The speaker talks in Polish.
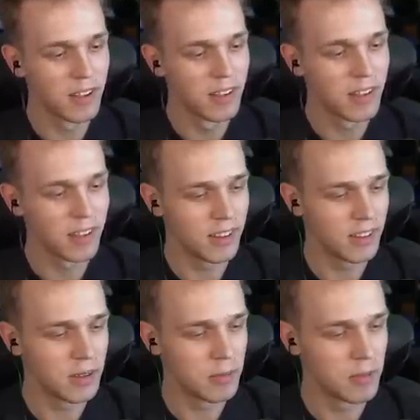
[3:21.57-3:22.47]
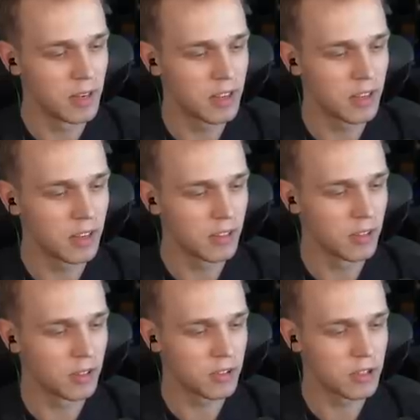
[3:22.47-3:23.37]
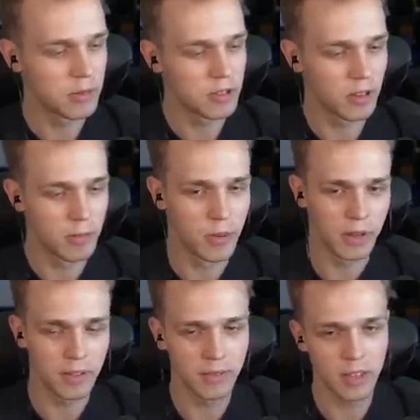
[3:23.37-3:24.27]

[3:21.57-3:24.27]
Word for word: E, Milki do Szybson, pyk.